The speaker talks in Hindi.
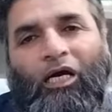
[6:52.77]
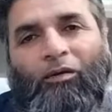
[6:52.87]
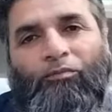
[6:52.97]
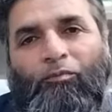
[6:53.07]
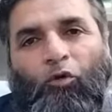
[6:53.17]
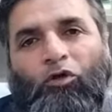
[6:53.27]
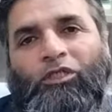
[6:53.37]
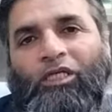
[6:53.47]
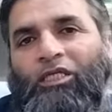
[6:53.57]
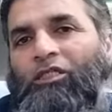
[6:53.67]
आप बहुत
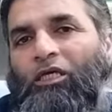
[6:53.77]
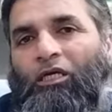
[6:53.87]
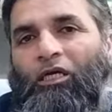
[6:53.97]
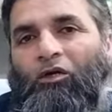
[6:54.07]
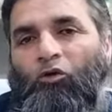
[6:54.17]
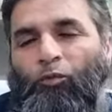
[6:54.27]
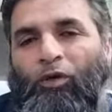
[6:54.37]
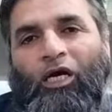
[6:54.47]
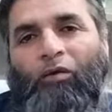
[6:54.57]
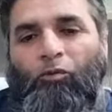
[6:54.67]
जल्द इसके
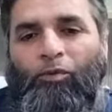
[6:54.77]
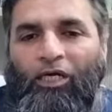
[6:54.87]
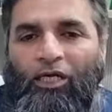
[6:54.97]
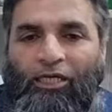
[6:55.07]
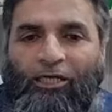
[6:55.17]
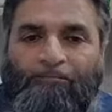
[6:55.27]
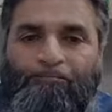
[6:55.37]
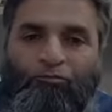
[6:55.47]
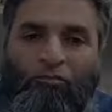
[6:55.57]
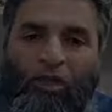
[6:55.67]
ऊपर काबू पा लेंगे